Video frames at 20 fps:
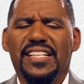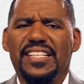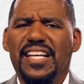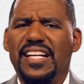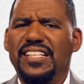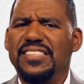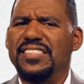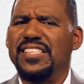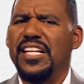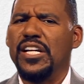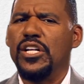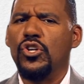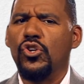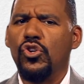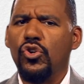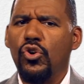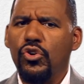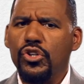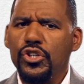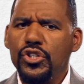de este
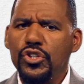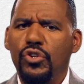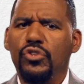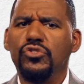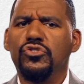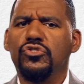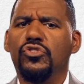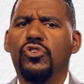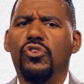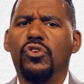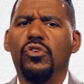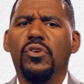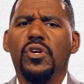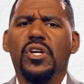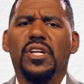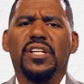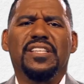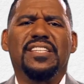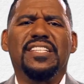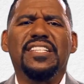glorioso
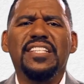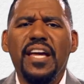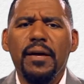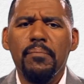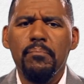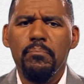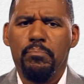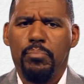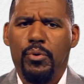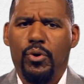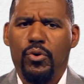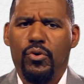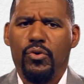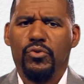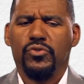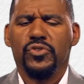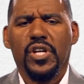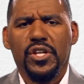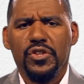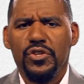tiempo
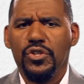de